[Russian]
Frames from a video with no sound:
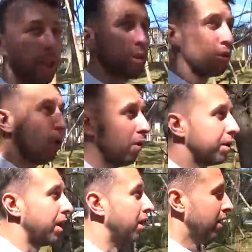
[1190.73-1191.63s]

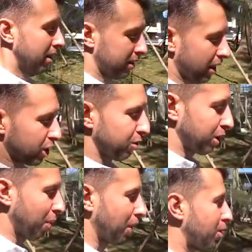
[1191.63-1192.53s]
реализовано, скажем,
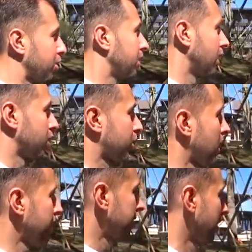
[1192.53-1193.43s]
это природный ландшафт,